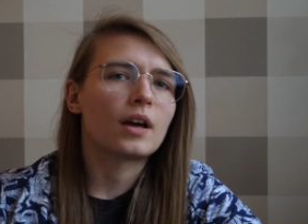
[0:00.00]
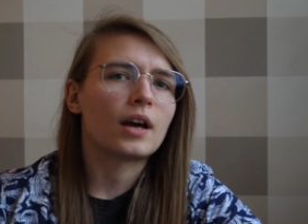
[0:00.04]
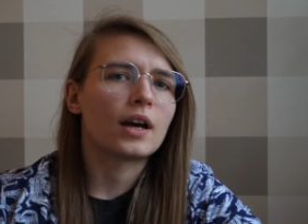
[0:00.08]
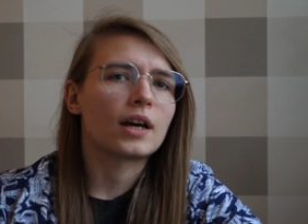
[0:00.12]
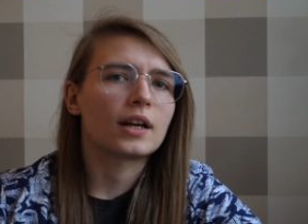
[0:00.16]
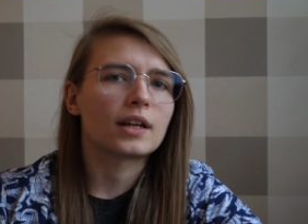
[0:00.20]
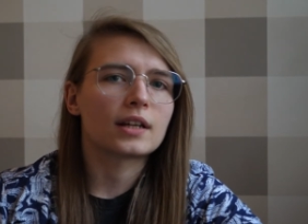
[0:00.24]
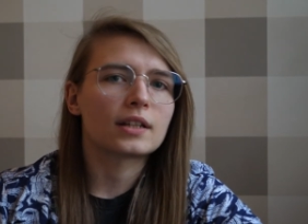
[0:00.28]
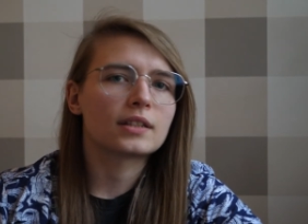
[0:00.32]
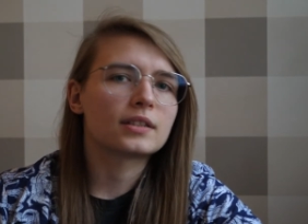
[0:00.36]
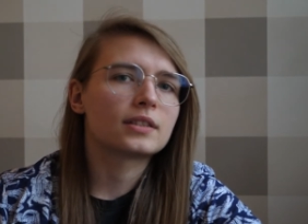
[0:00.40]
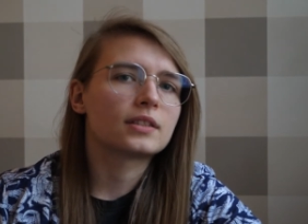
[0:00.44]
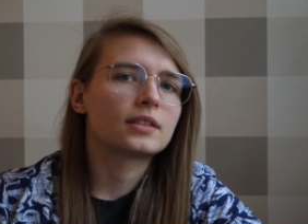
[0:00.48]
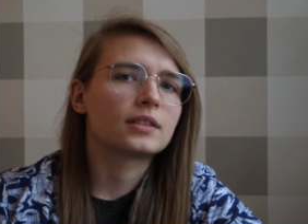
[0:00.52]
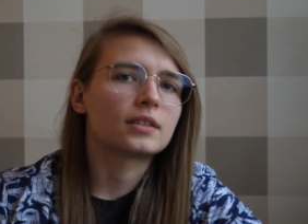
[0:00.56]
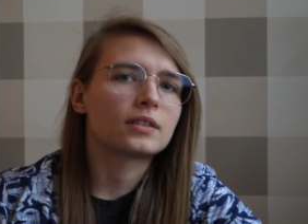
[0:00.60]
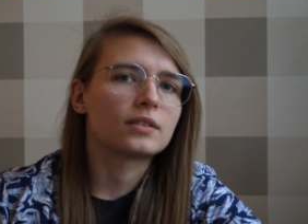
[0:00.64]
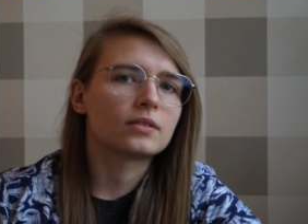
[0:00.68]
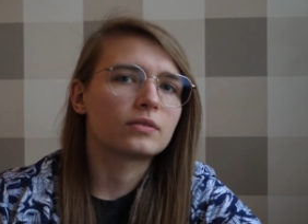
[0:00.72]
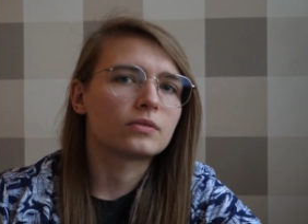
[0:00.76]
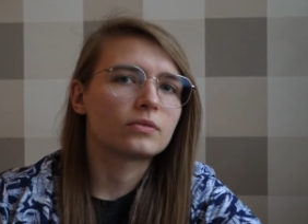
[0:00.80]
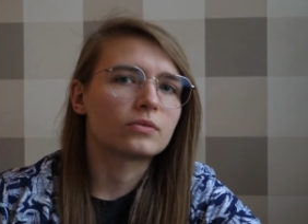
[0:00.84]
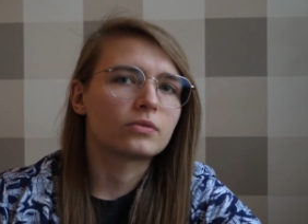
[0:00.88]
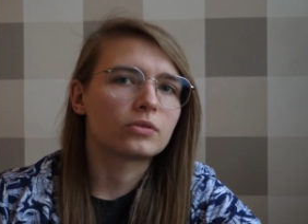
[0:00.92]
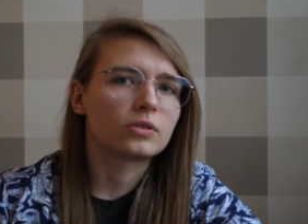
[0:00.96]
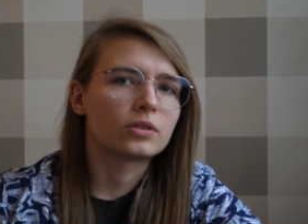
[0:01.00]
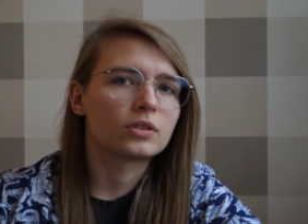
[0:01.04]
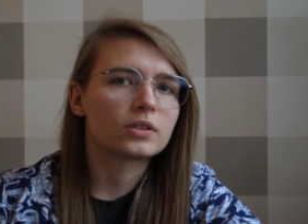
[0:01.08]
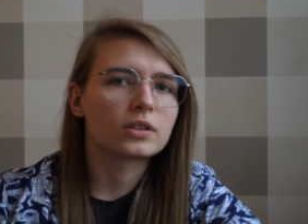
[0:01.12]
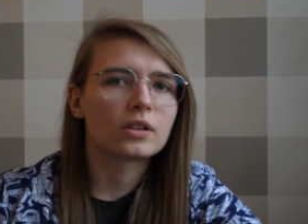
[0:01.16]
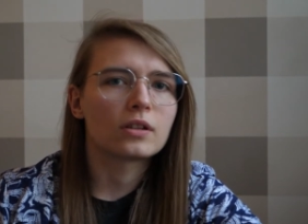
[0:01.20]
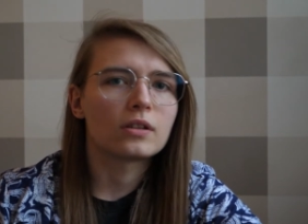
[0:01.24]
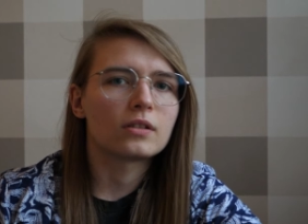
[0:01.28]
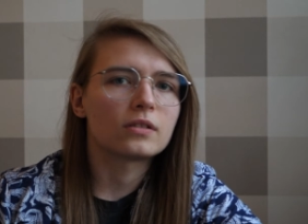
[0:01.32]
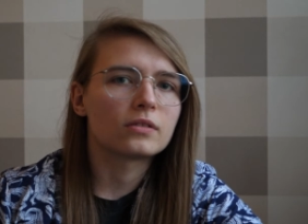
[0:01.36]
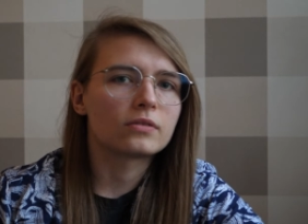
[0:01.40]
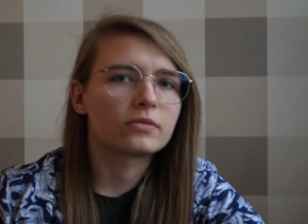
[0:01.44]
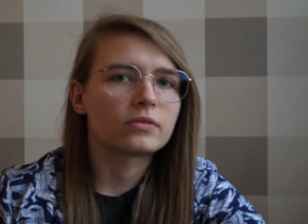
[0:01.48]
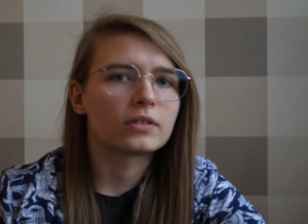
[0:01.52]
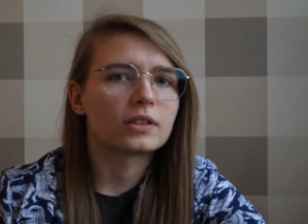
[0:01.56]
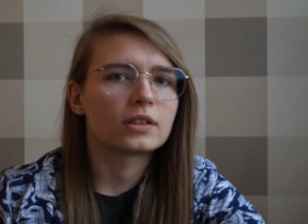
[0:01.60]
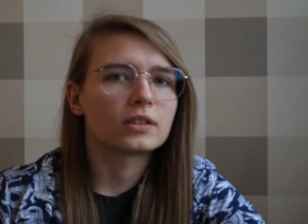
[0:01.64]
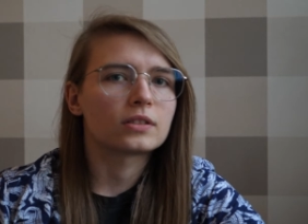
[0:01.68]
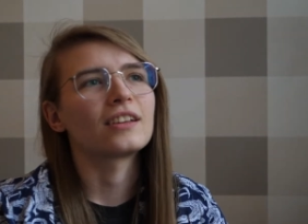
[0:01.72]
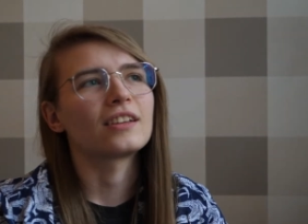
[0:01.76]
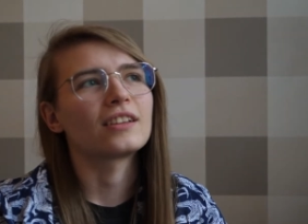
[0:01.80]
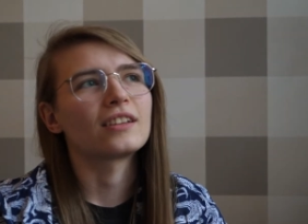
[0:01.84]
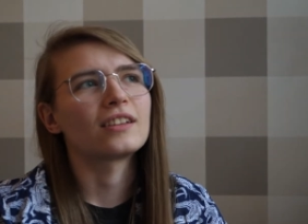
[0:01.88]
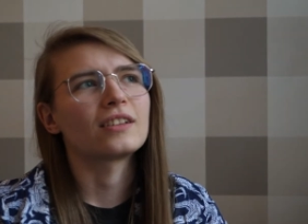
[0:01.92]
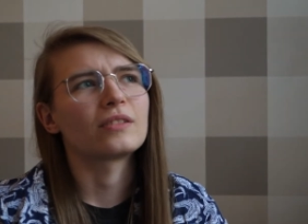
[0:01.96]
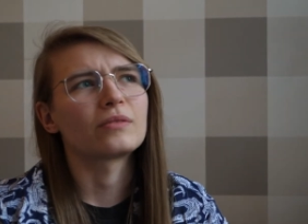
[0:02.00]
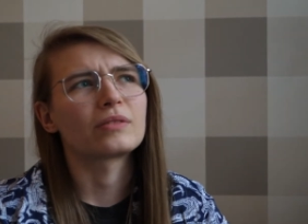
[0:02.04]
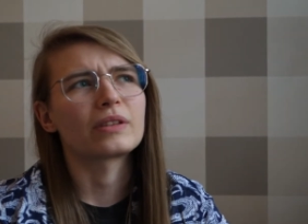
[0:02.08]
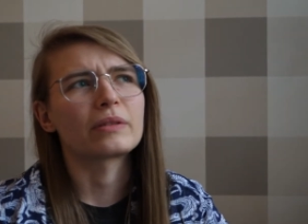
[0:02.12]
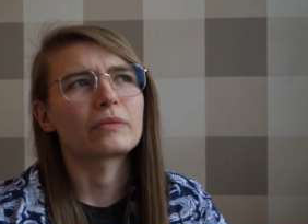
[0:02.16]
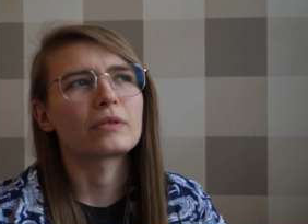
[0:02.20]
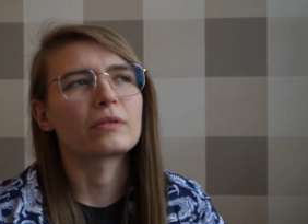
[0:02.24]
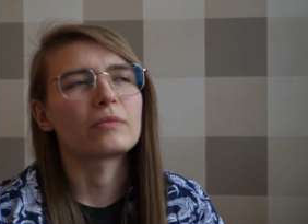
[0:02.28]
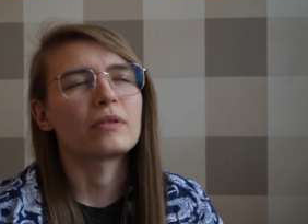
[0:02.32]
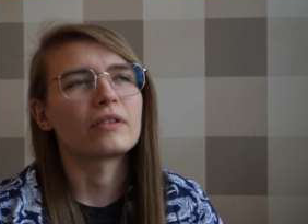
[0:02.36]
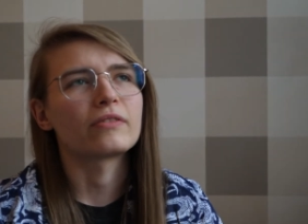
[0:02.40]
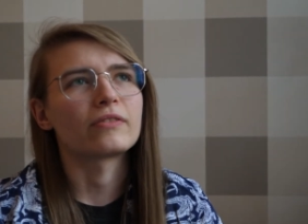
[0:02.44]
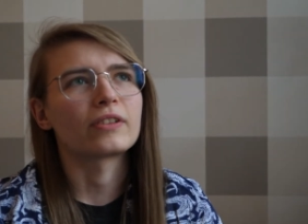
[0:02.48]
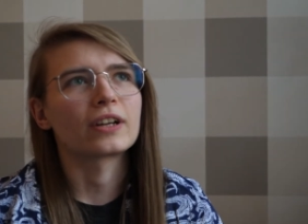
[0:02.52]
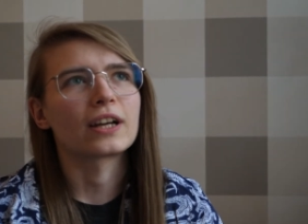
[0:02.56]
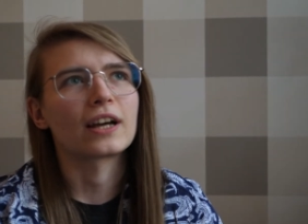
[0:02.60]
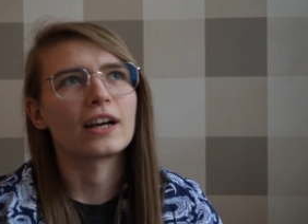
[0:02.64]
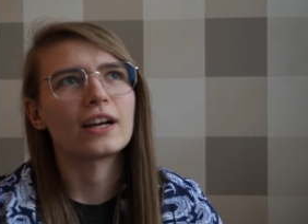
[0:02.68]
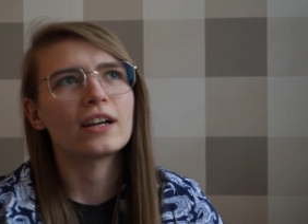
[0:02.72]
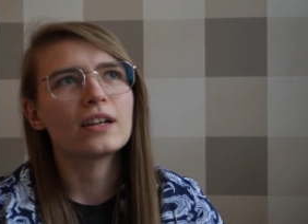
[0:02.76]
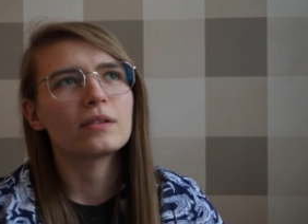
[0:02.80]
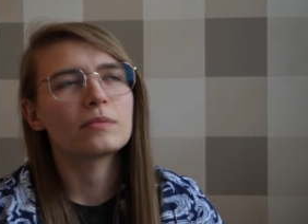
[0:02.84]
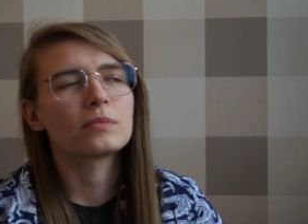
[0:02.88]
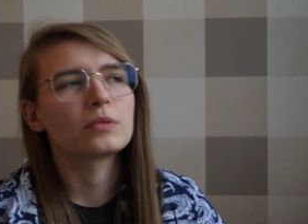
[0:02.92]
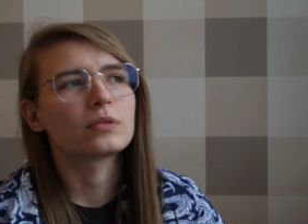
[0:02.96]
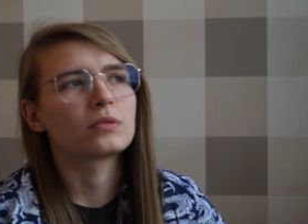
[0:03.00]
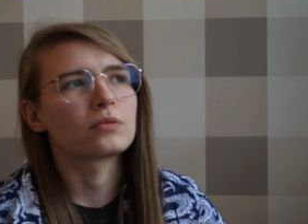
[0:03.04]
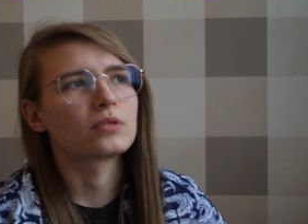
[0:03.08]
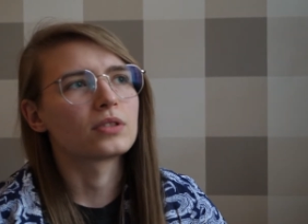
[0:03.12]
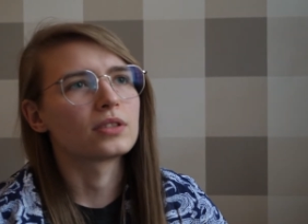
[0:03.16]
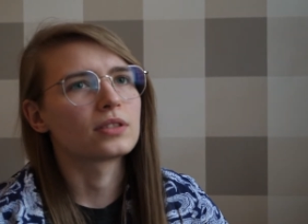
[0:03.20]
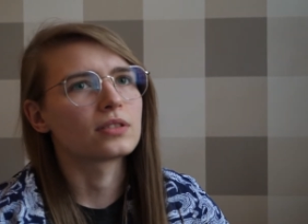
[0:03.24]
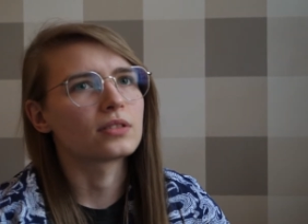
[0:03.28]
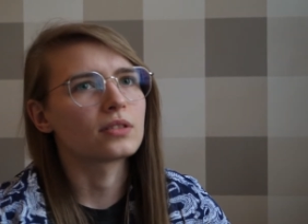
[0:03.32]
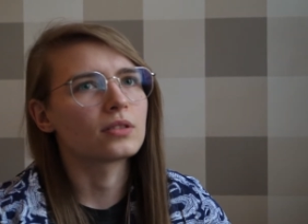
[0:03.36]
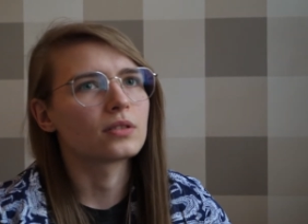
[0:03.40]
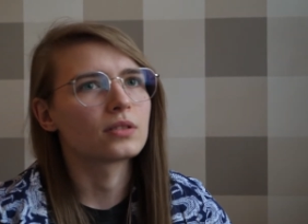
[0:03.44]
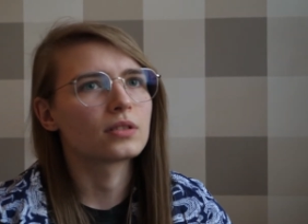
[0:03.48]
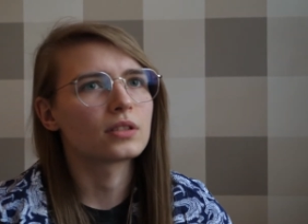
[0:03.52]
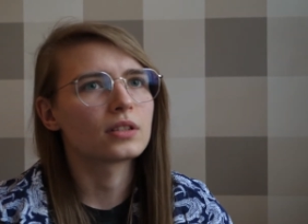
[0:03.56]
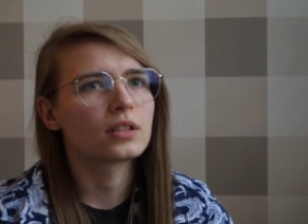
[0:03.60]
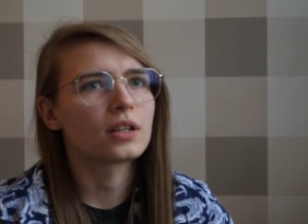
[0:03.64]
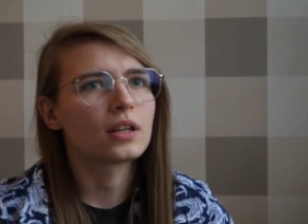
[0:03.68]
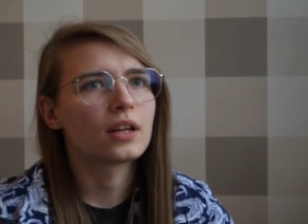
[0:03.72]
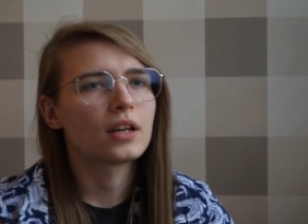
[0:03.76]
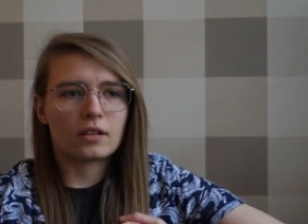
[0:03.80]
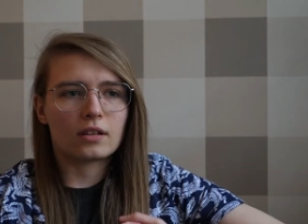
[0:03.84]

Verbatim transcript: akcji wojskowej i im tam chyba waka był czy coś.